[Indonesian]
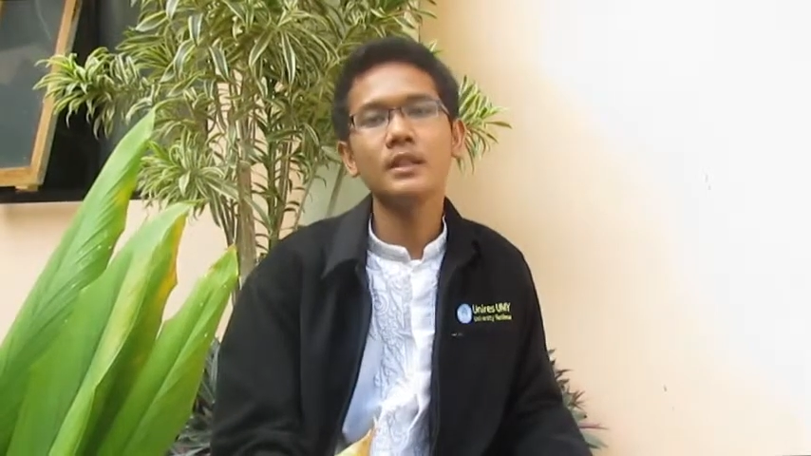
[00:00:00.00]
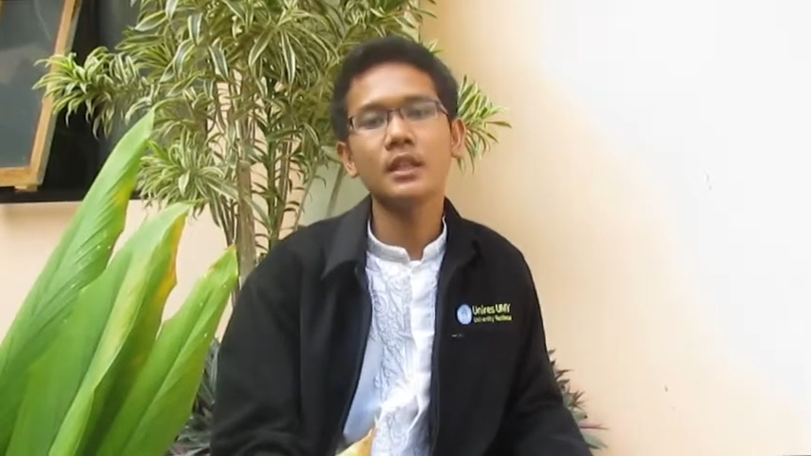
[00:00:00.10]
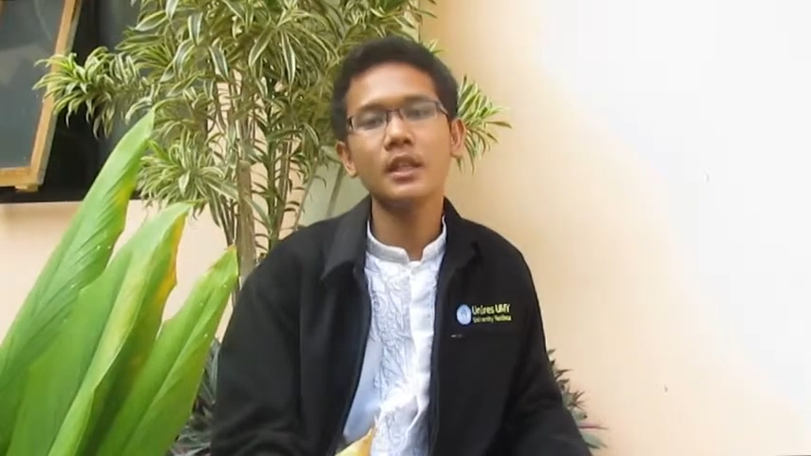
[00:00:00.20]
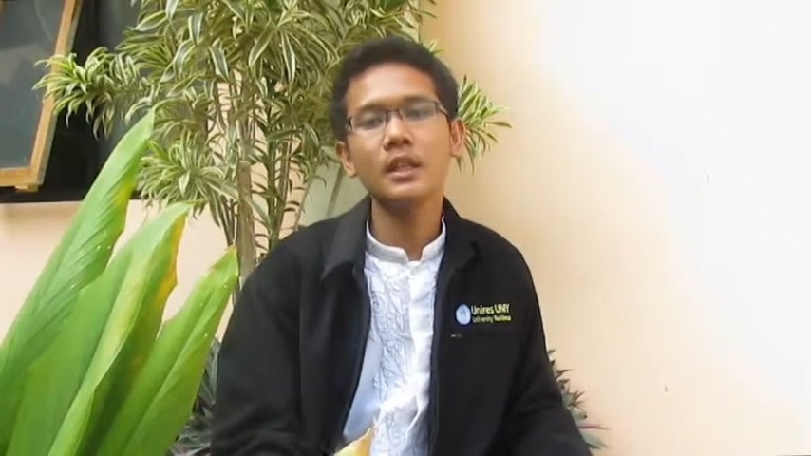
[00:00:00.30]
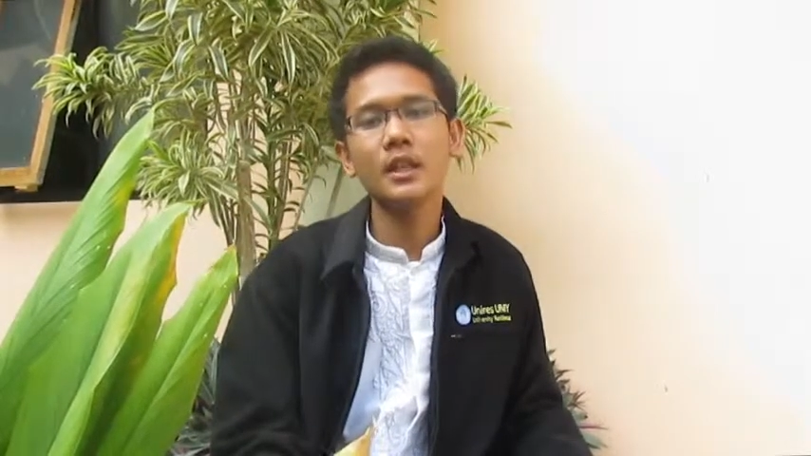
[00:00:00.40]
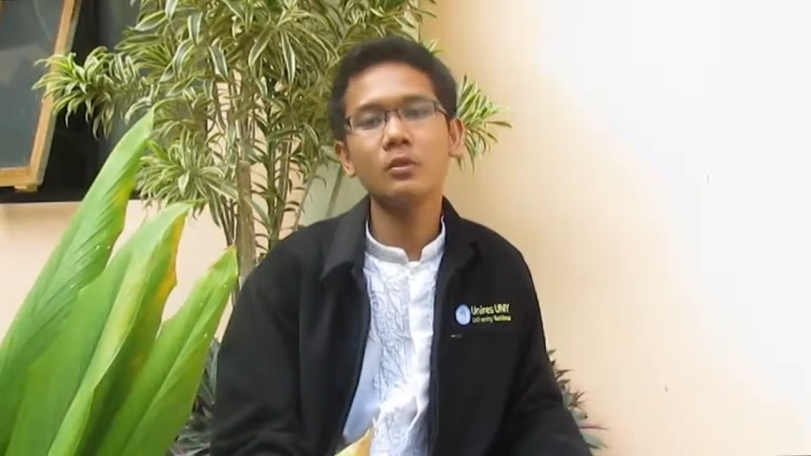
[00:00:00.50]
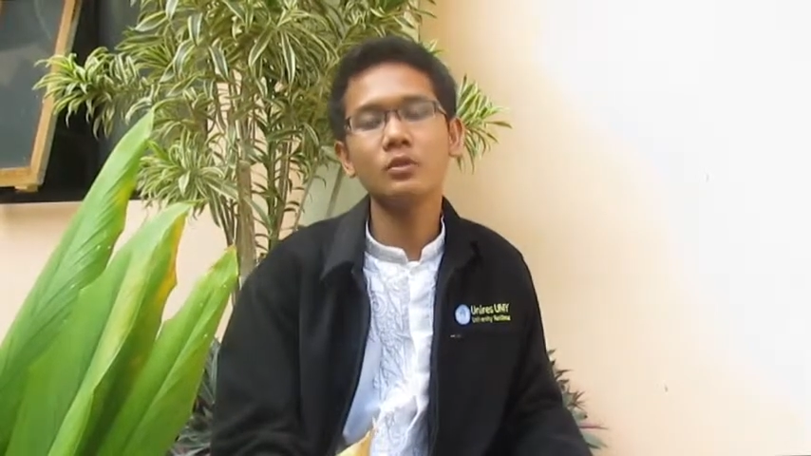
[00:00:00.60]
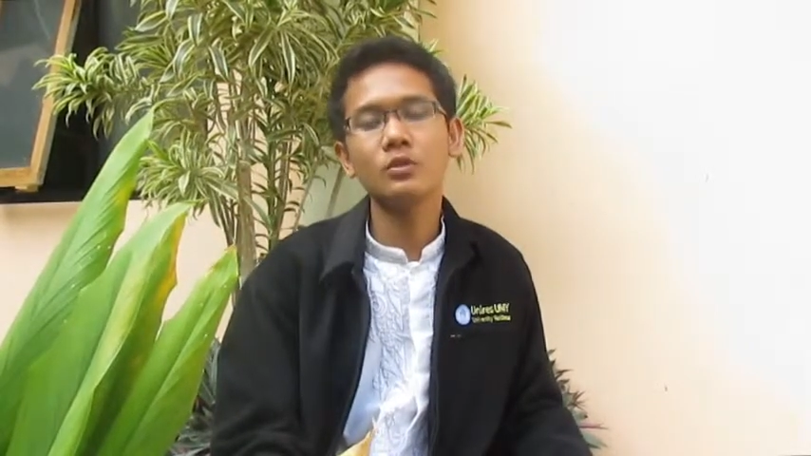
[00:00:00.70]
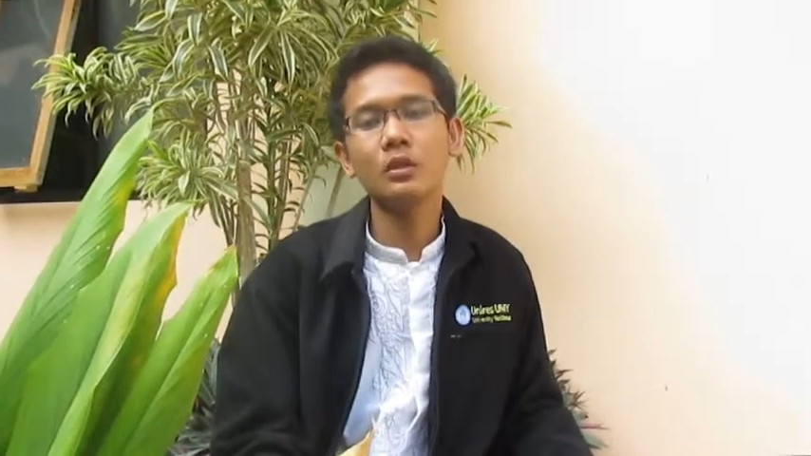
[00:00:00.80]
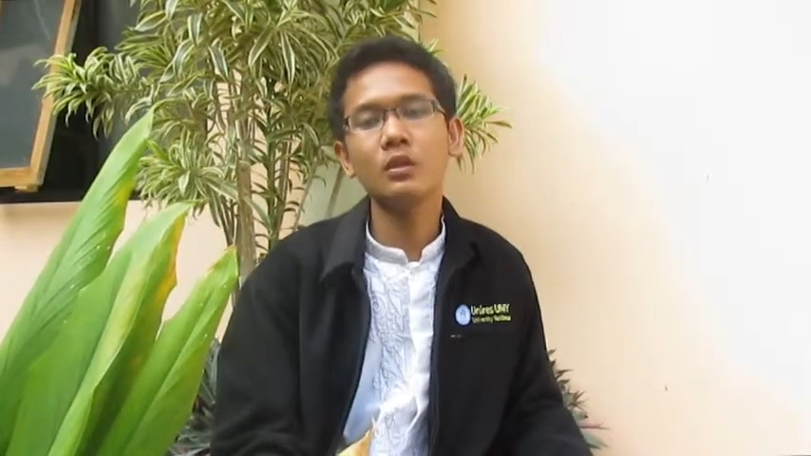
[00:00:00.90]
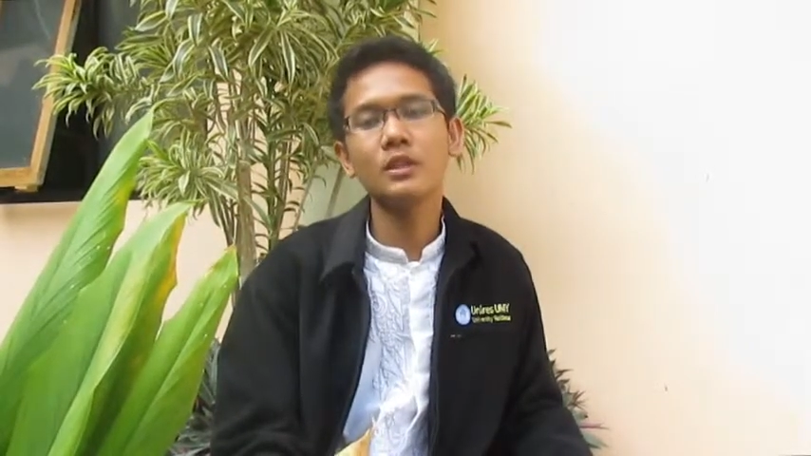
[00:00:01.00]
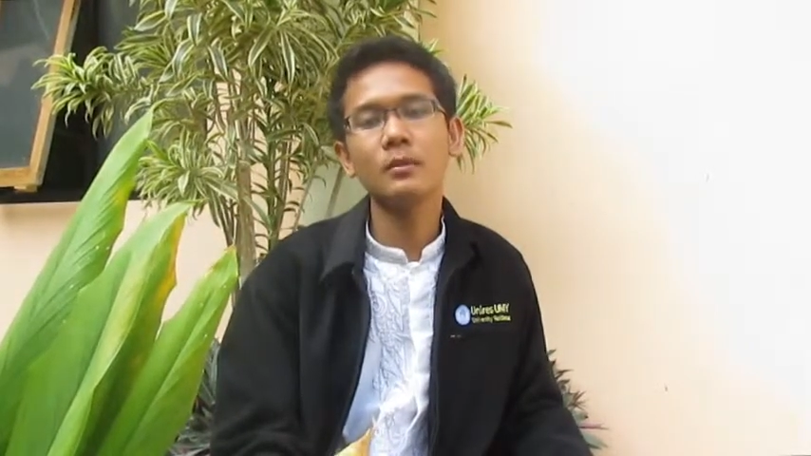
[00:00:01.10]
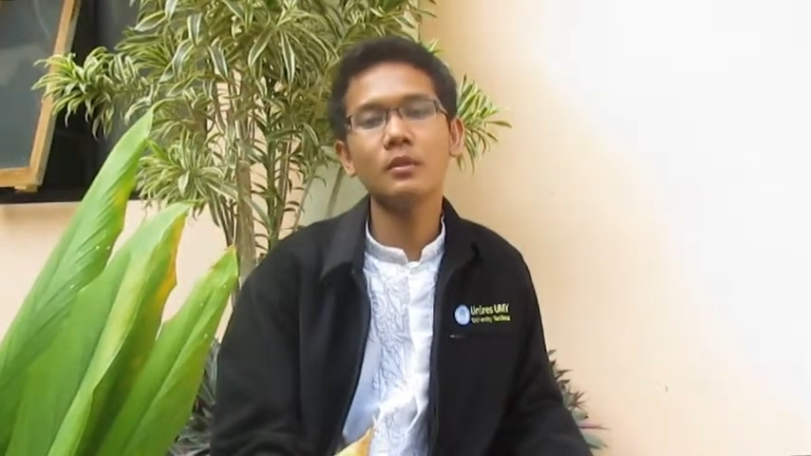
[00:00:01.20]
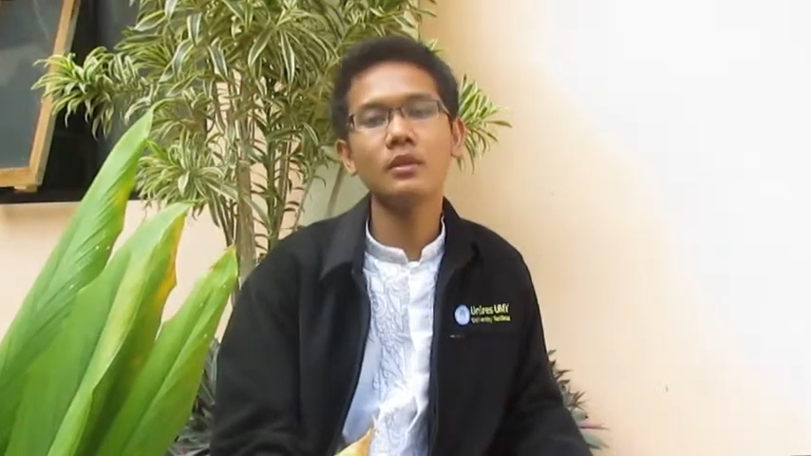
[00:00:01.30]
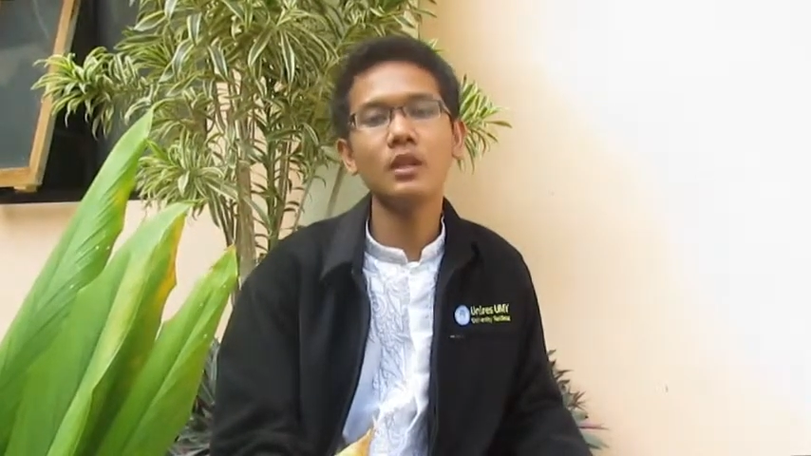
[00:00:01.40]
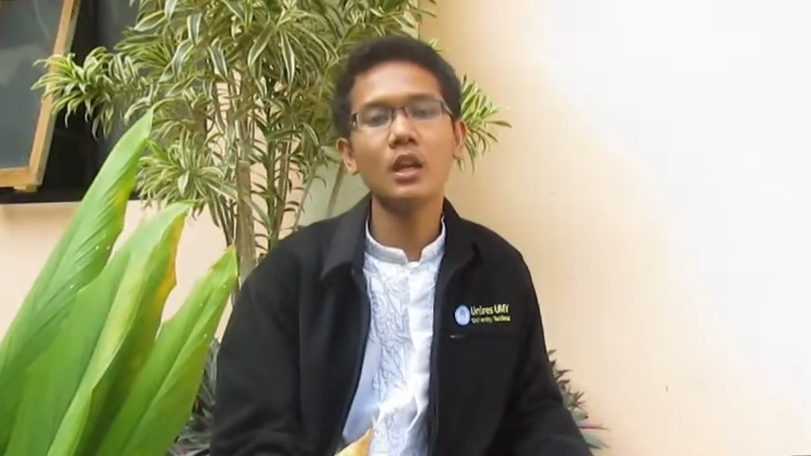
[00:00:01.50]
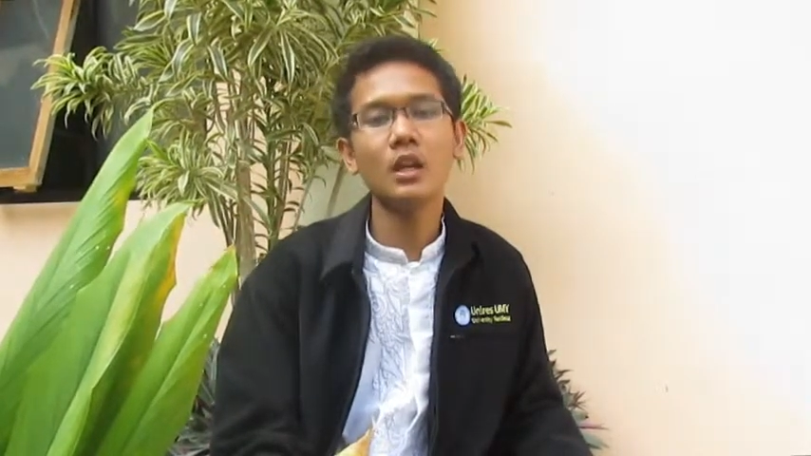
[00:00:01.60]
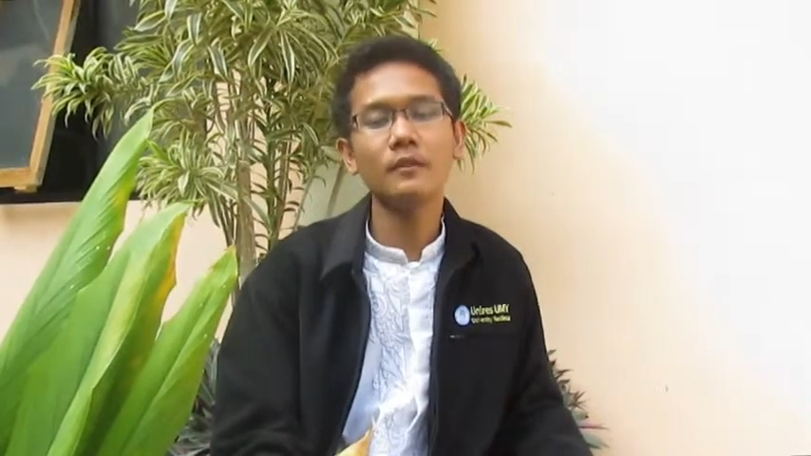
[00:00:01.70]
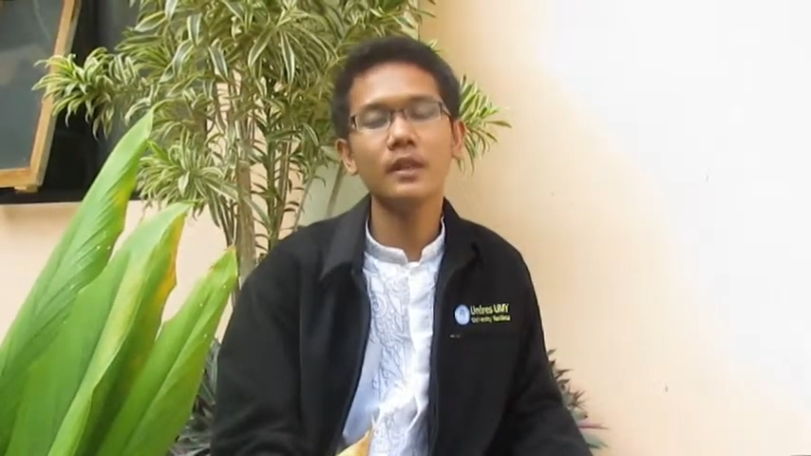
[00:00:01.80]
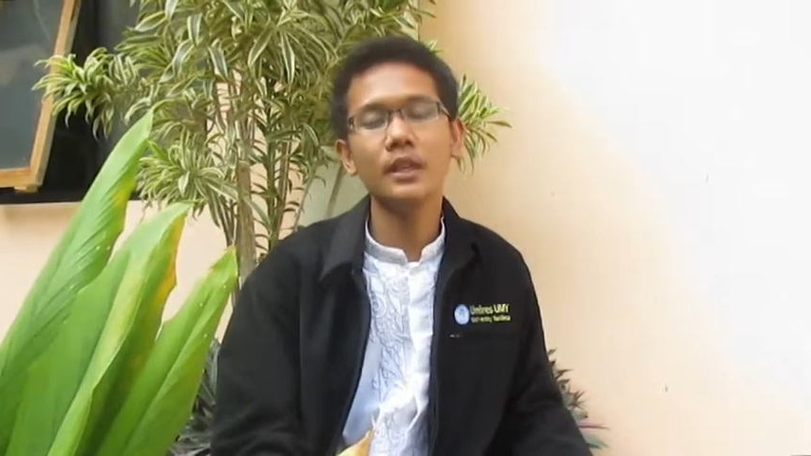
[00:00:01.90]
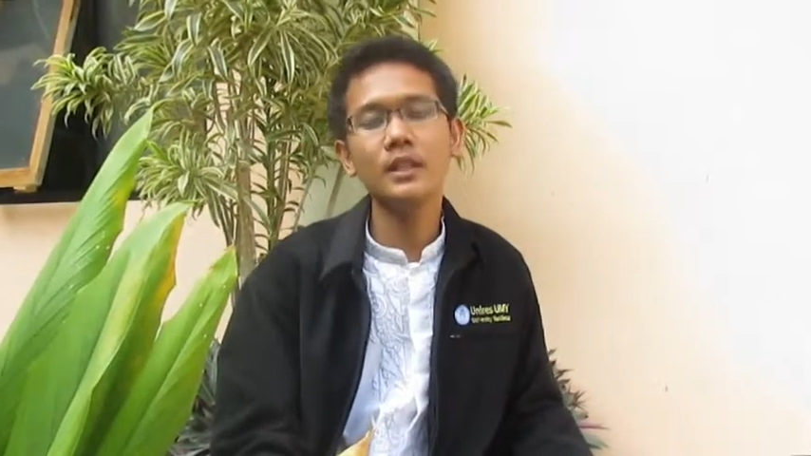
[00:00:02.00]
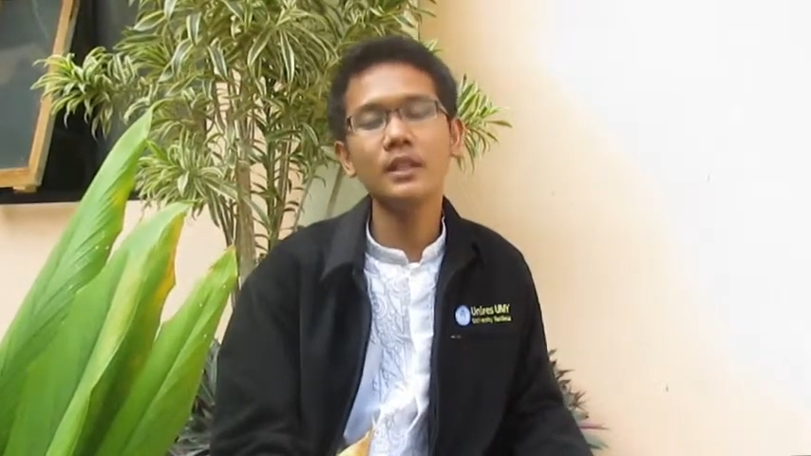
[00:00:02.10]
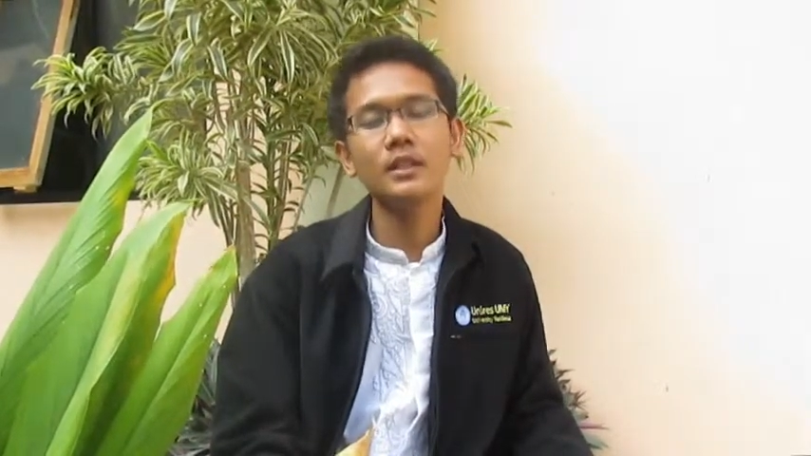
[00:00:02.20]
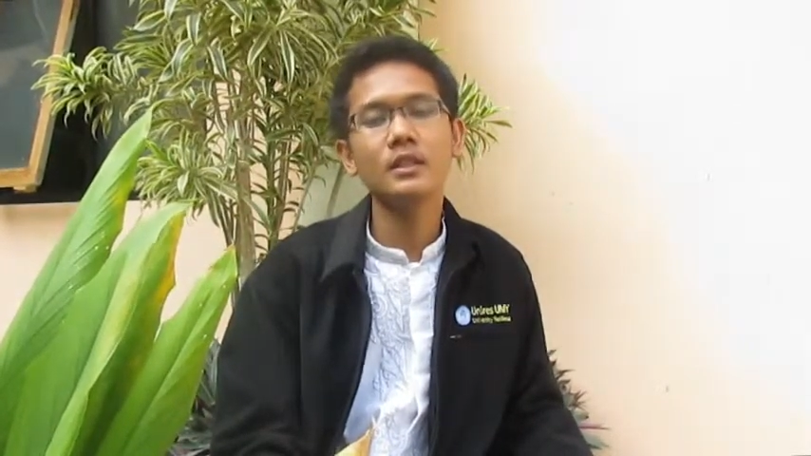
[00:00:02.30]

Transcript: Saya dari Usroh Jamaluddin Al-Afghani,